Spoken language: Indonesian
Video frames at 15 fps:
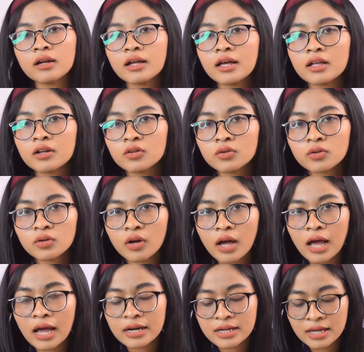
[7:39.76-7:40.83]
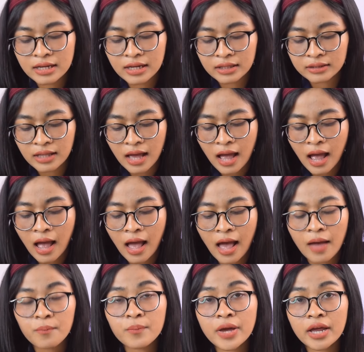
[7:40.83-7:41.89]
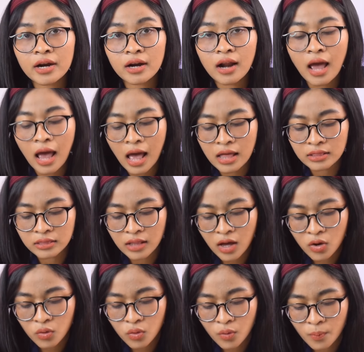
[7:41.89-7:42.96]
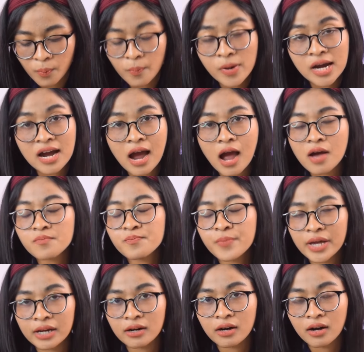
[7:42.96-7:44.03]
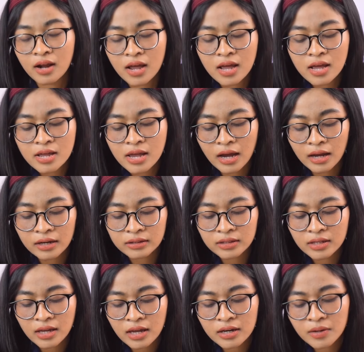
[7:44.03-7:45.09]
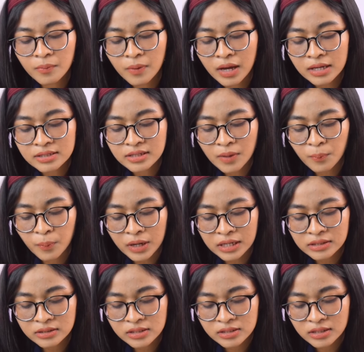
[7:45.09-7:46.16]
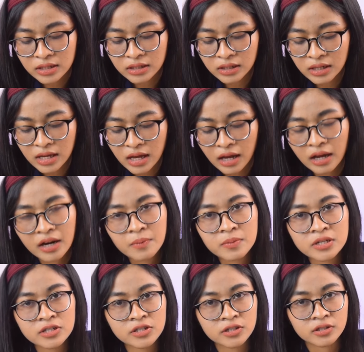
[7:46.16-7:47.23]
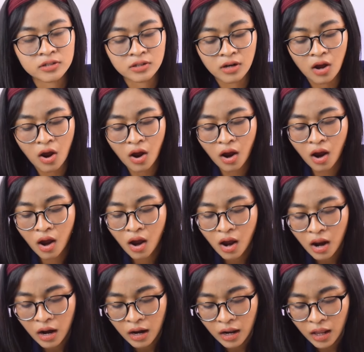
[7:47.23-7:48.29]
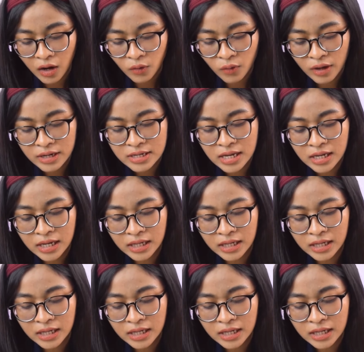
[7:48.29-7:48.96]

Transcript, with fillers: Lalu ada kata aben atau mengaben yang artinya di bahasa Prancis adalah cremation. Lalu ada